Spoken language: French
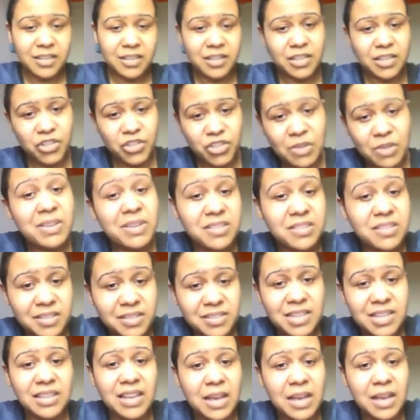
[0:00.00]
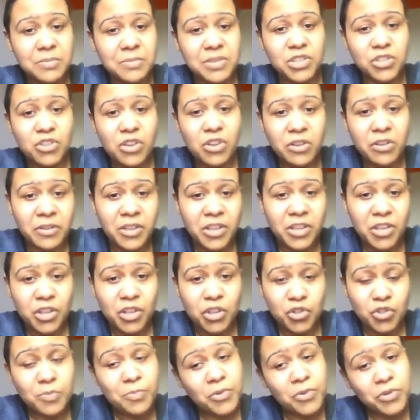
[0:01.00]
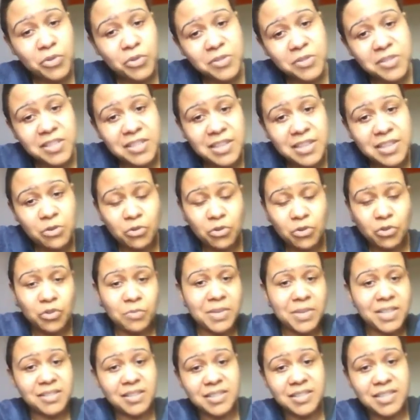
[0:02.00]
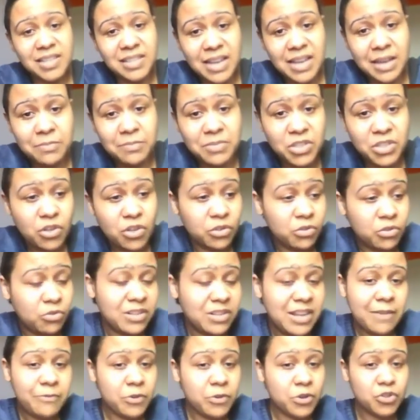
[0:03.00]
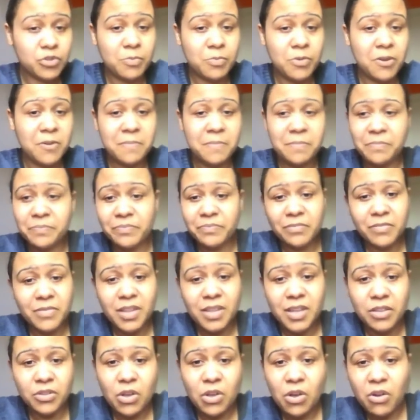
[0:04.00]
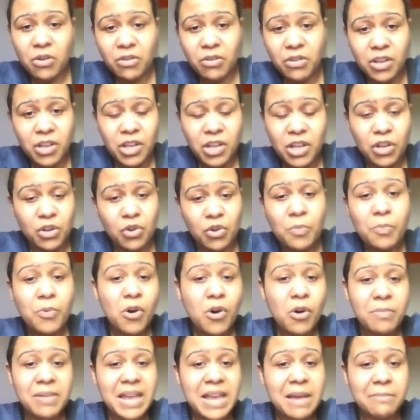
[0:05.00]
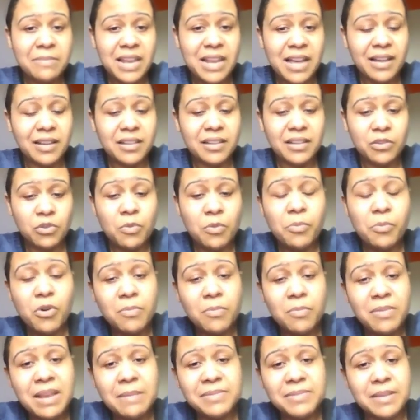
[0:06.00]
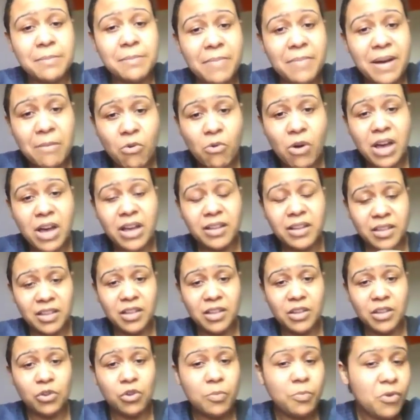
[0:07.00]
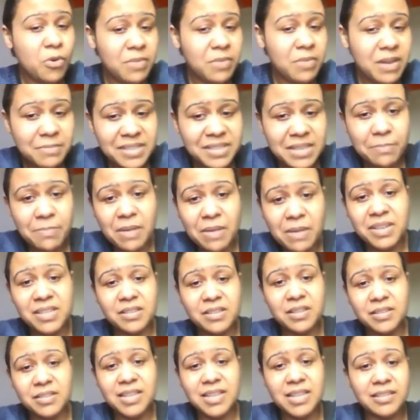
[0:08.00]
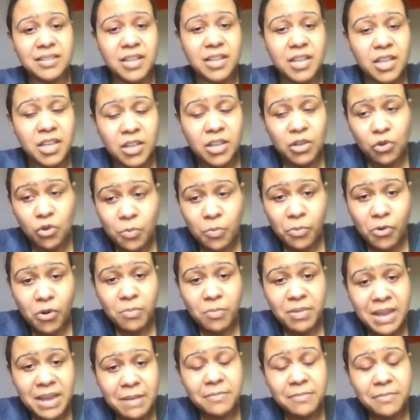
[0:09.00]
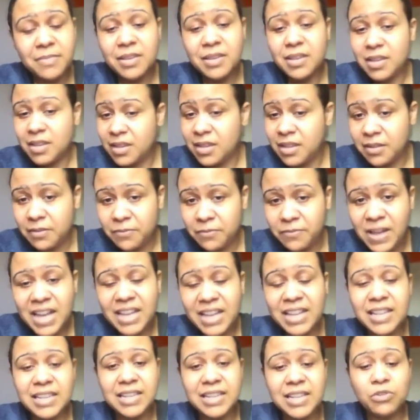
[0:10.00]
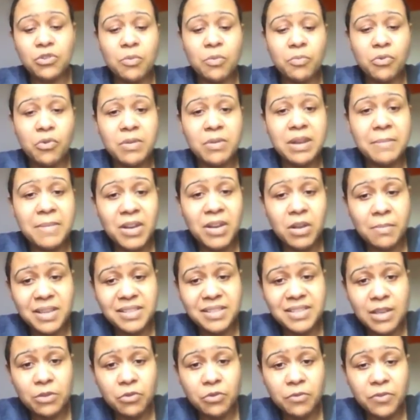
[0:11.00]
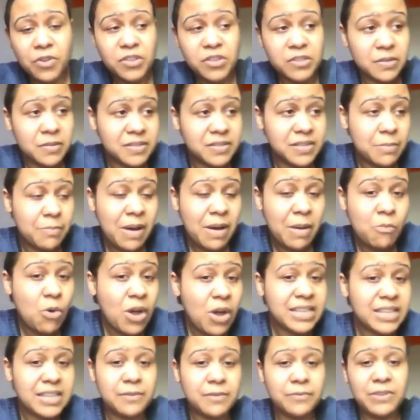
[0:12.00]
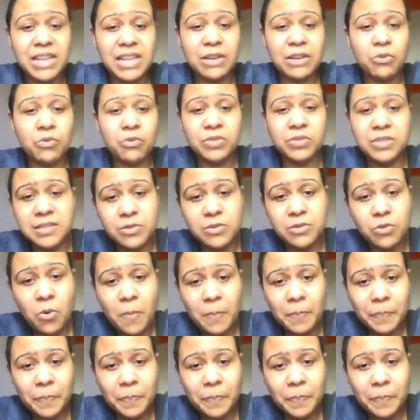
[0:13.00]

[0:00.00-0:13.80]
J'ai mes ancêtres à Abidjan. Je peux te citer le nom de mes ancêtres à Abidjan. Donc là, franchement, non. Le problème là, le problème c'est pas moi. Le problème c'est pas mes ancêtres. Le problème va régler ton problème à l'ambassade de France. C'est pas moi qui fais les conditions.